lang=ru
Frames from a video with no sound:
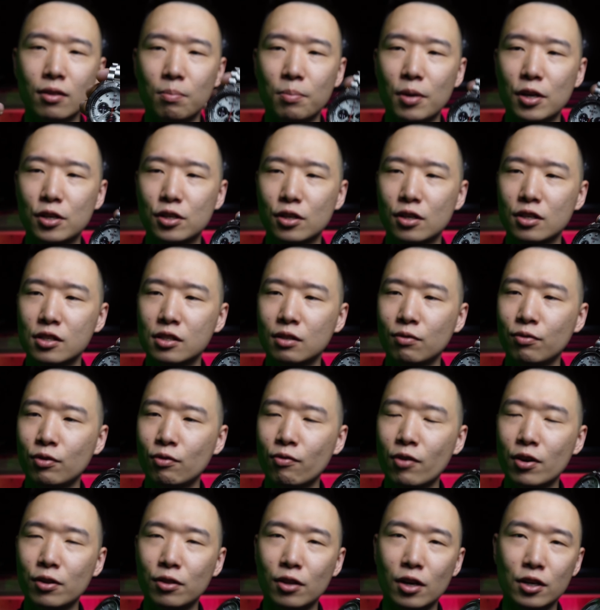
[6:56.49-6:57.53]
Опять же, Кристофер
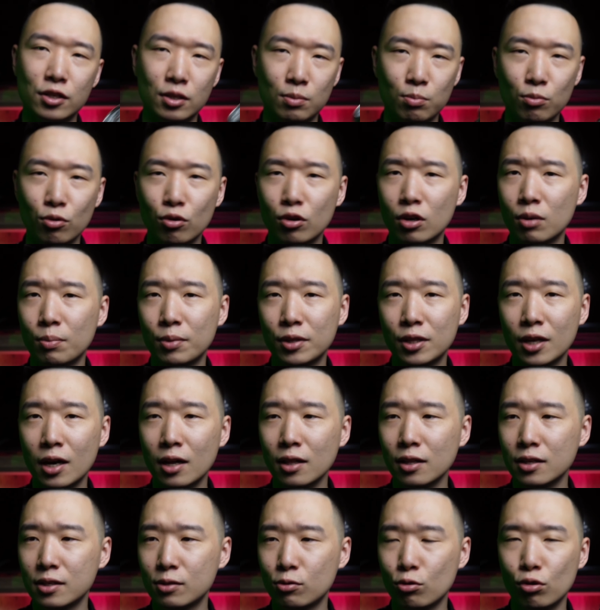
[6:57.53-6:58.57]
Вард тратит много
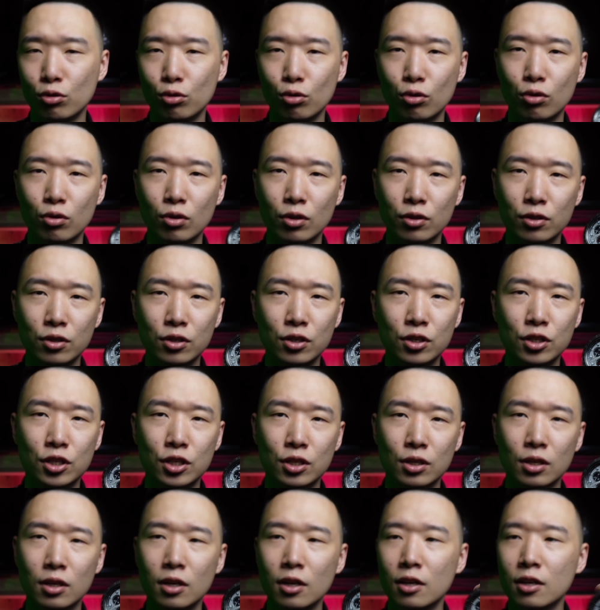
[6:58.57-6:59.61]
металла и стоит около
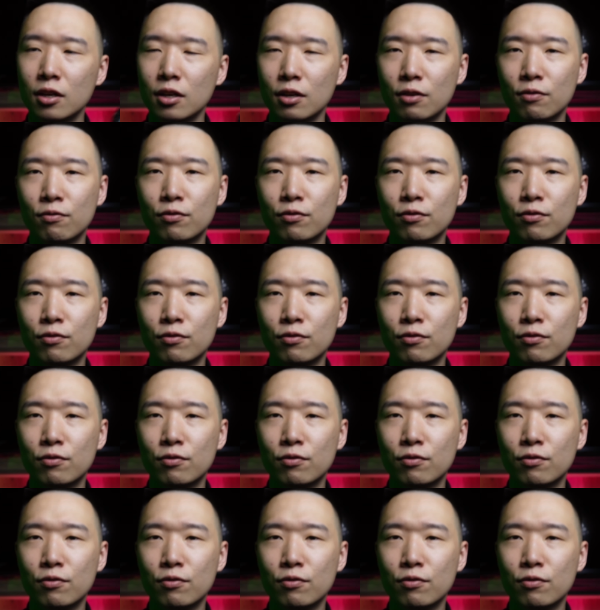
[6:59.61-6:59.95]
1000 и